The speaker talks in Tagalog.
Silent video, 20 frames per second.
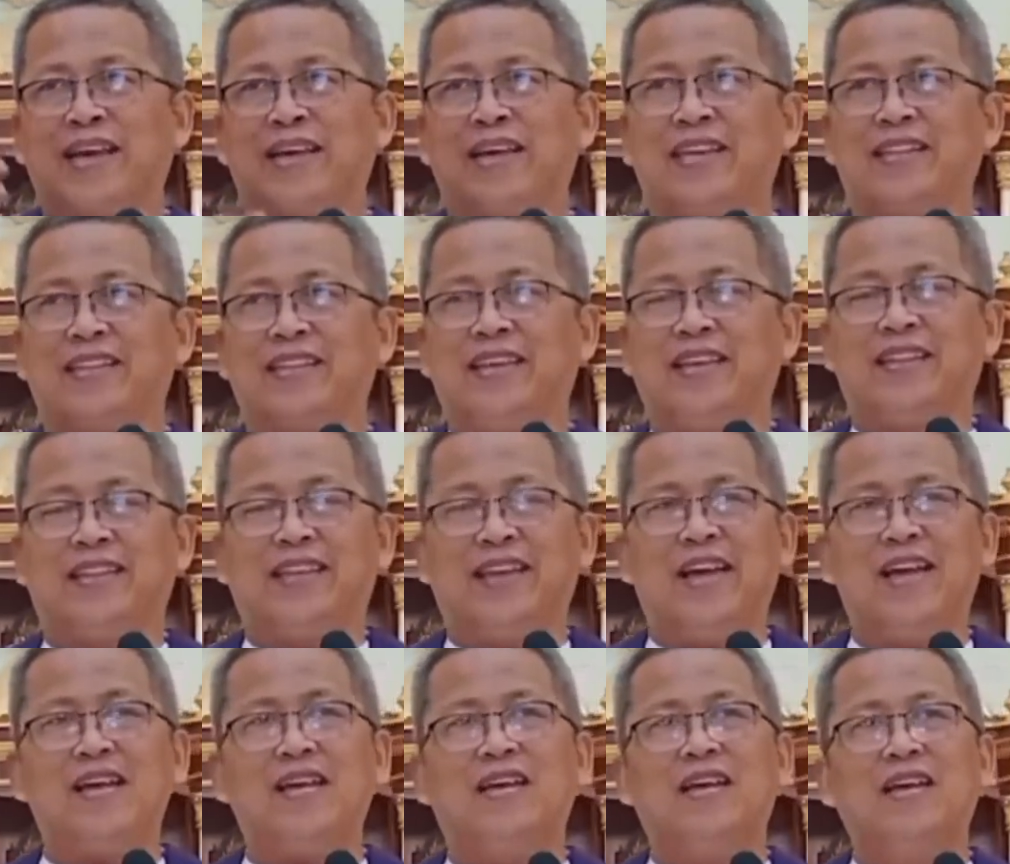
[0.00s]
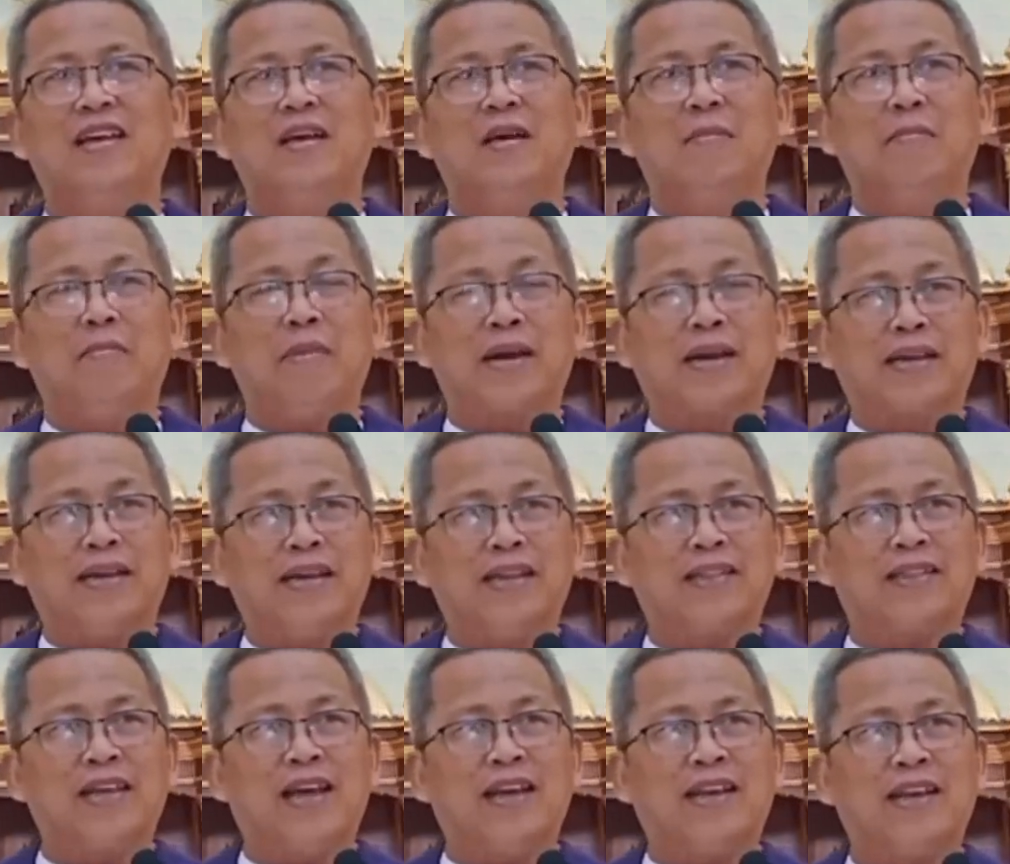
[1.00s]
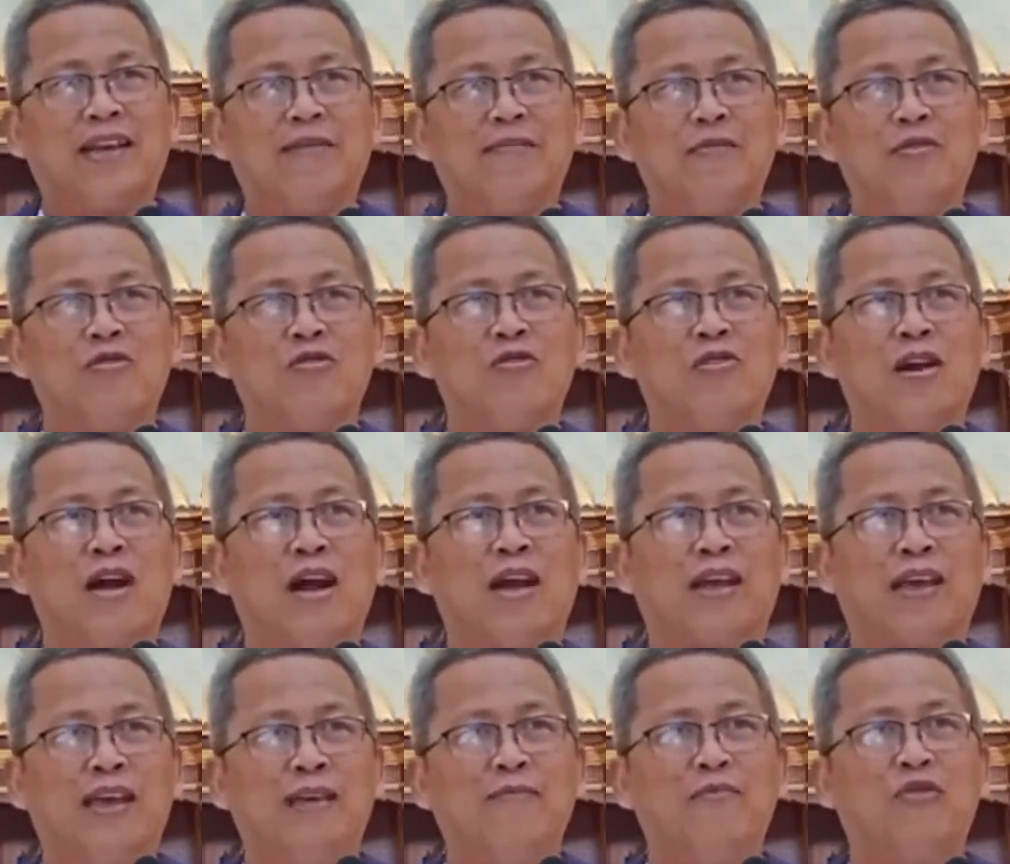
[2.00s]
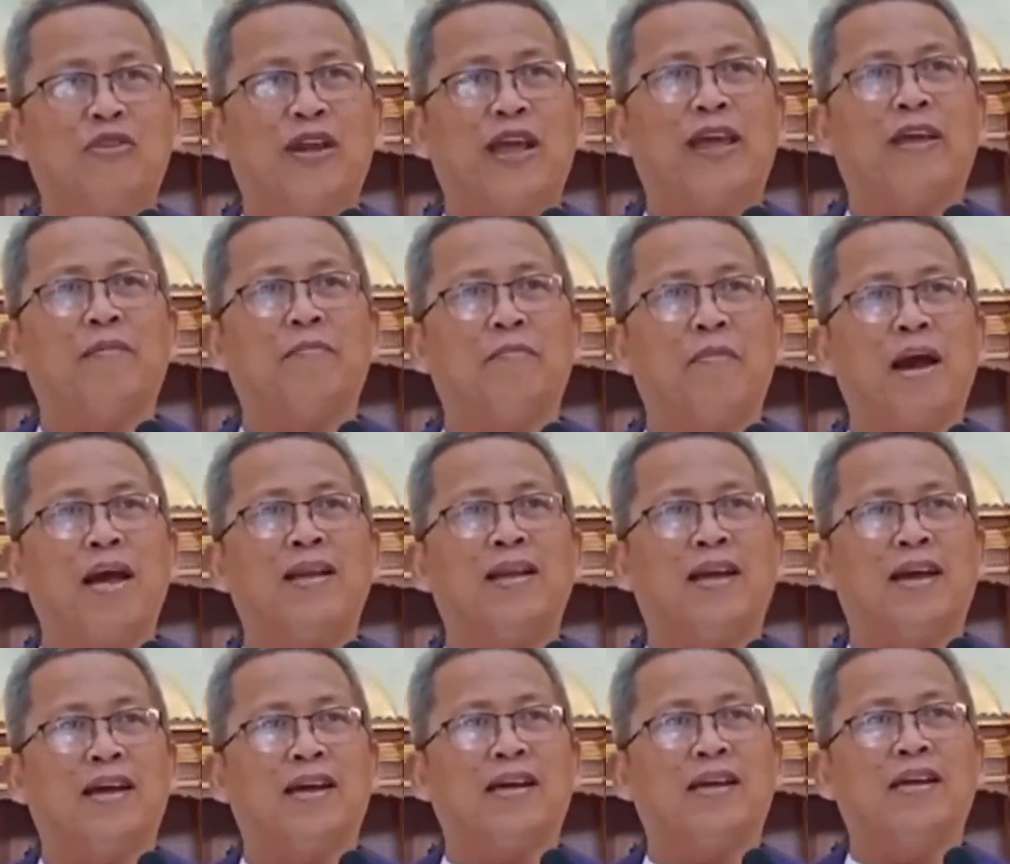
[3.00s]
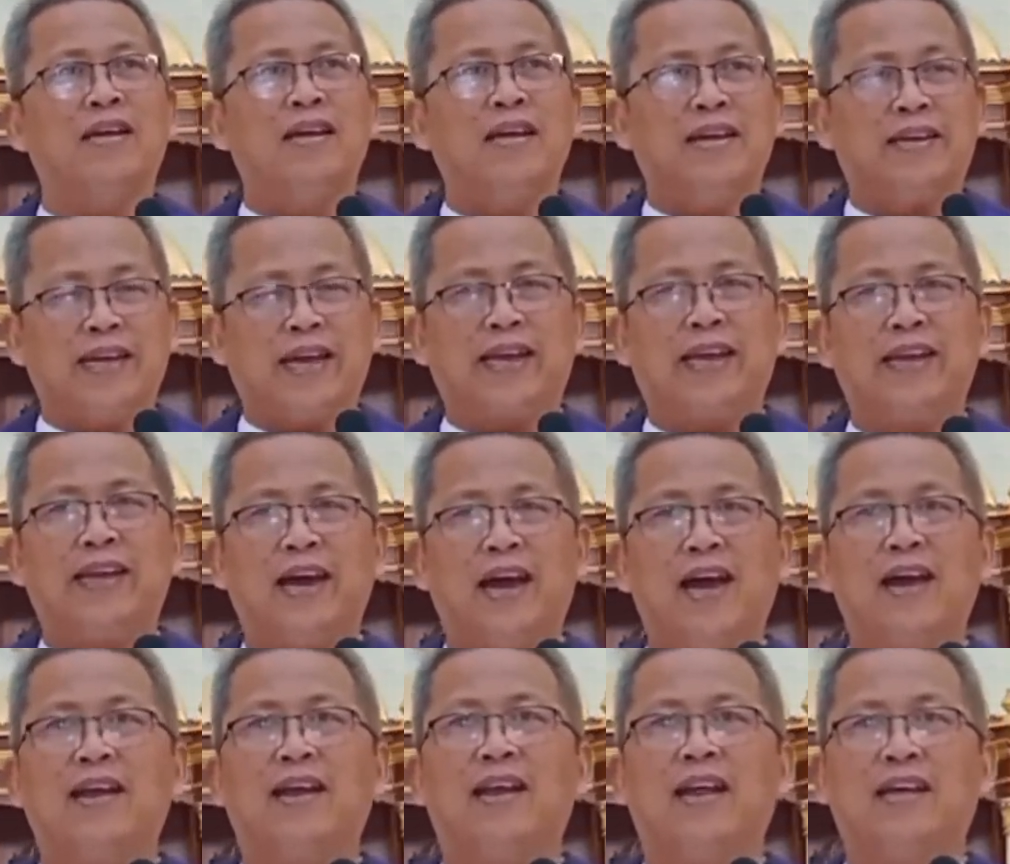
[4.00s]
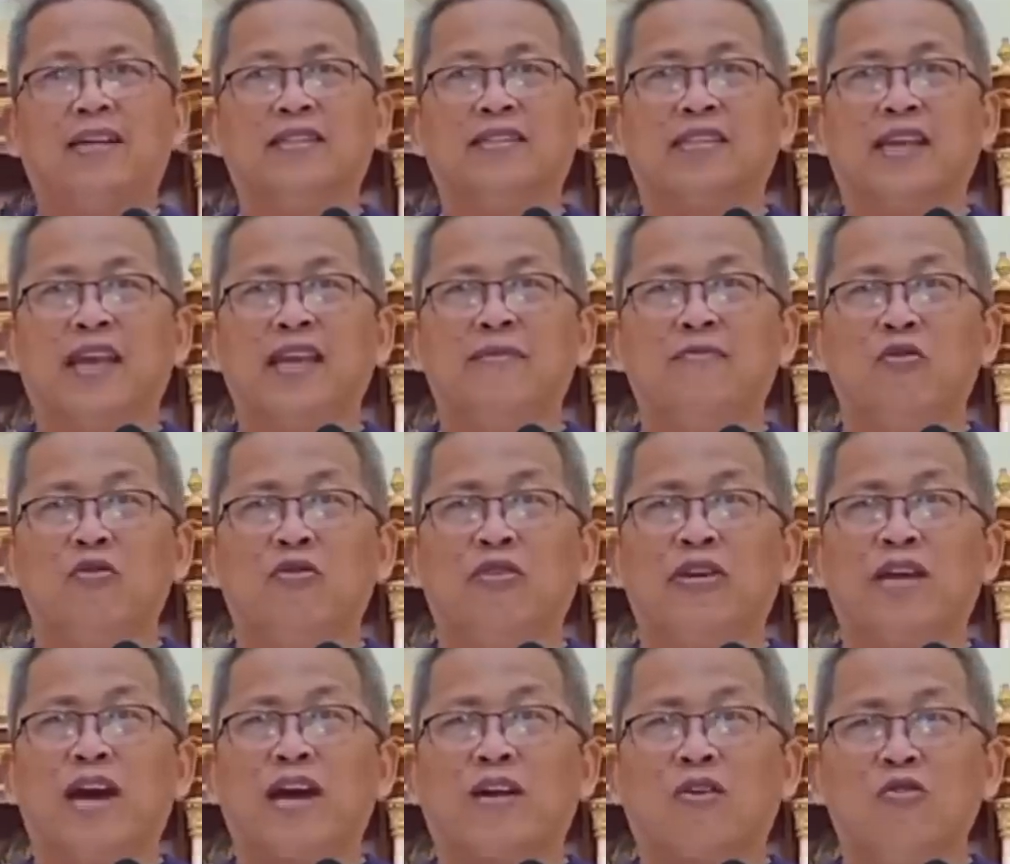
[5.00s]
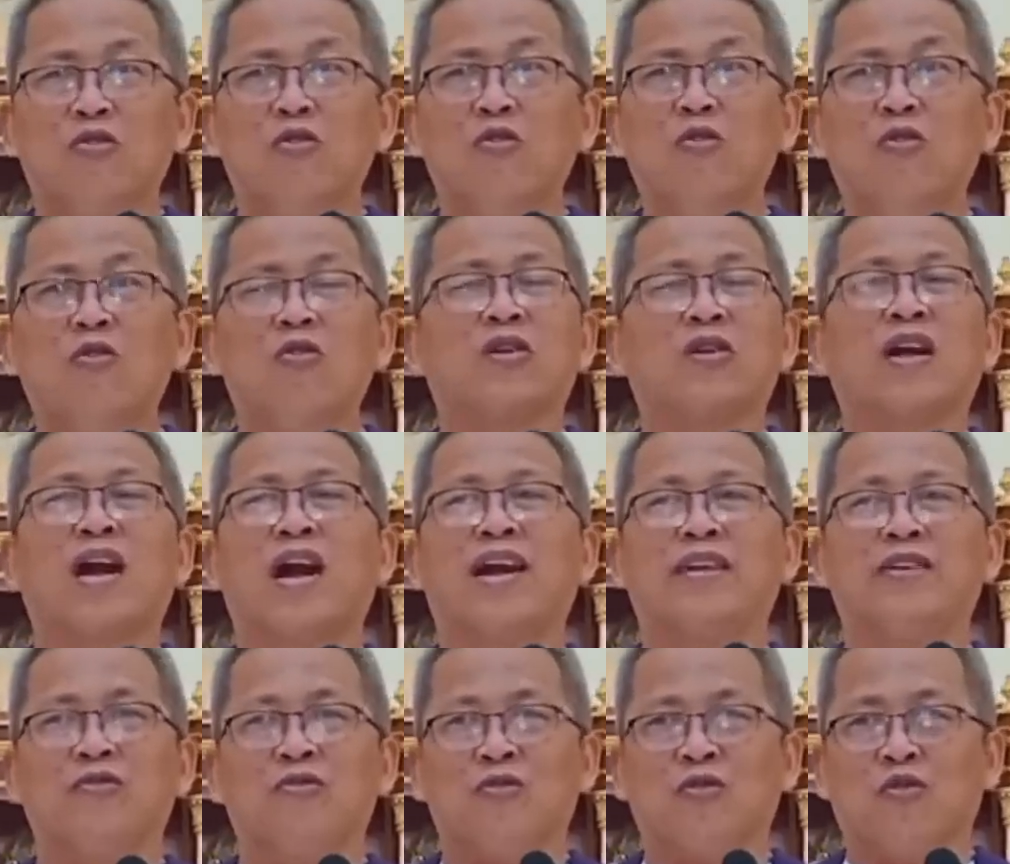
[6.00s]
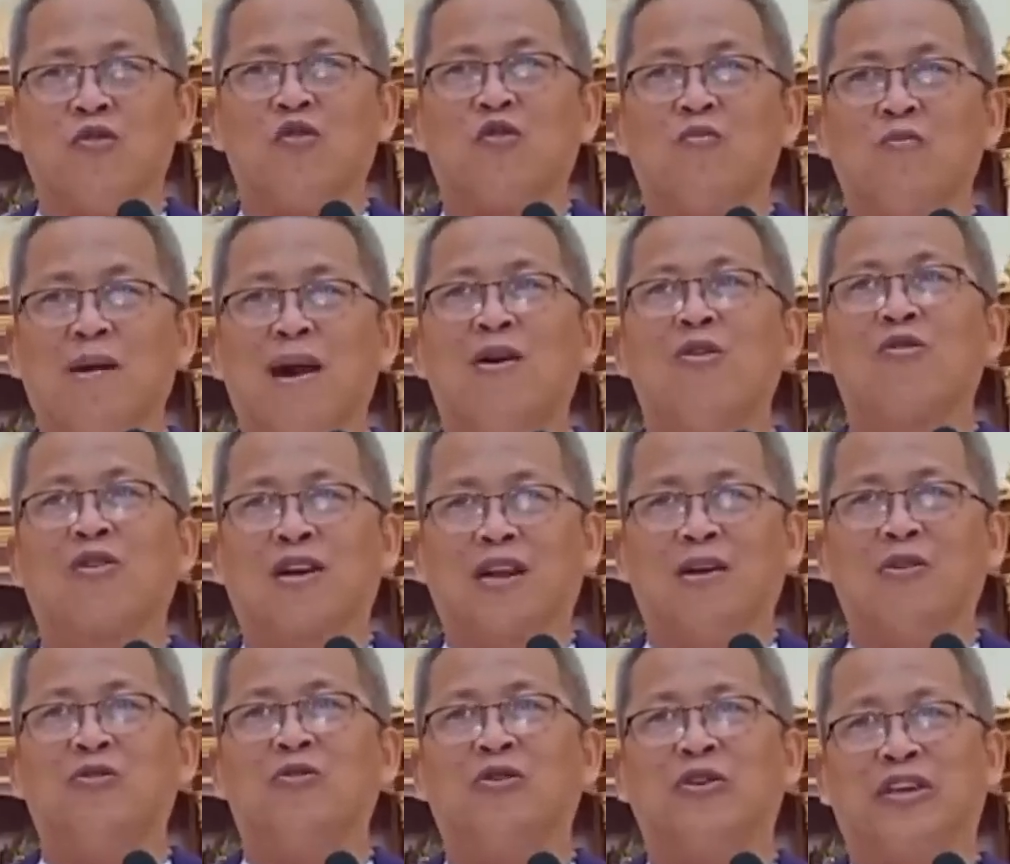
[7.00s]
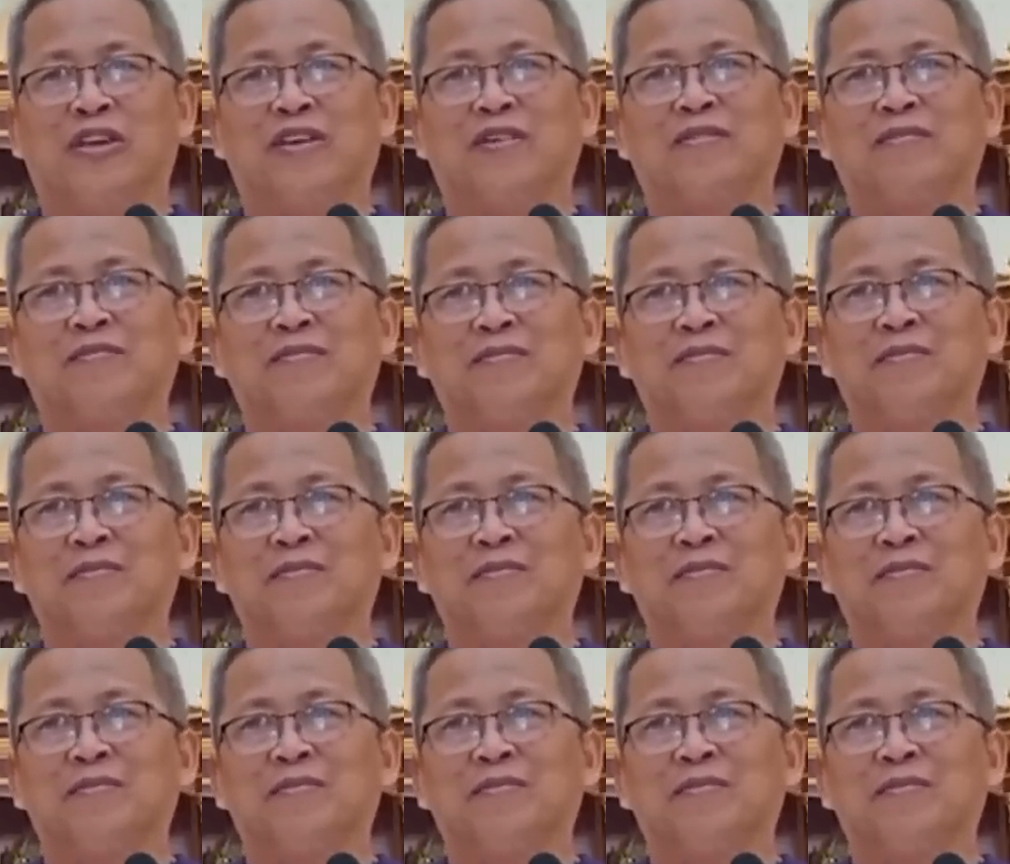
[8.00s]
na ikangit ngit diha, makita nimo nga ang imo daing bana nang inahanglan sa imong dako kaayong gugma og kaluoy.